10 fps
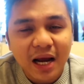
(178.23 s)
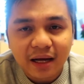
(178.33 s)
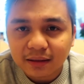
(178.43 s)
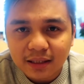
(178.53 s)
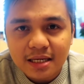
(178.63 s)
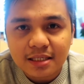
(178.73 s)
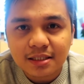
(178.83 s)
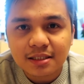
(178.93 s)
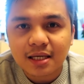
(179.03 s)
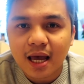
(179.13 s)

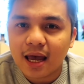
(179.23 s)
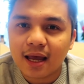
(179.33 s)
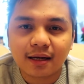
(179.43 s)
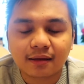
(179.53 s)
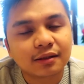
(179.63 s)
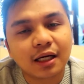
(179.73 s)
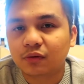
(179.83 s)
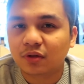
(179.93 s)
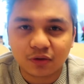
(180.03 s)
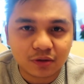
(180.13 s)
practice, and
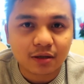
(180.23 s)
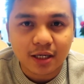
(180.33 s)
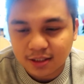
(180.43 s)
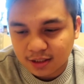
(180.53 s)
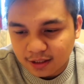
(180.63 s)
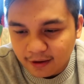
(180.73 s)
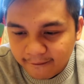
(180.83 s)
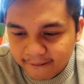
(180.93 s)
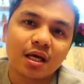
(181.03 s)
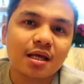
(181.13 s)
God will do the rest.
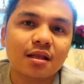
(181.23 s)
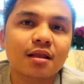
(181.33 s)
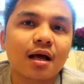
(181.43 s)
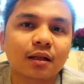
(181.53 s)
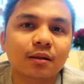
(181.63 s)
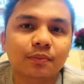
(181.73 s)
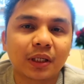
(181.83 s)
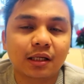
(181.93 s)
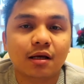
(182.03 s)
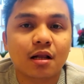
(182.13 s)
In that
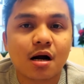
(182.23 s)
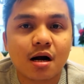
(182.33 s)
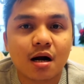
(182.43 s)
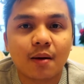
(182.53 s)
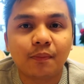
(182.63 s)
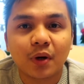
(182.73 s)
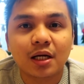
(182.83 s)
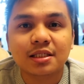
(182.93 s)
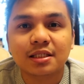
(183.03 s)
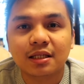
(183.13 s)
particular um,
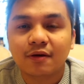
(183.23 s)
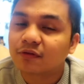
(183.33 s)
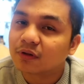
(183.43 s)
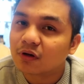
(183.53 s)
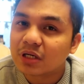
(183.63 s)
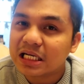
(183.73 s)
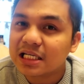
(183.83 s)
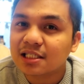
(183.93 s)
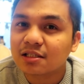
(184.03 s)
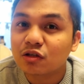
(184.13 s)
policy they've
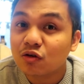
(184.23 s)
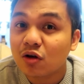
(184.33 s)
released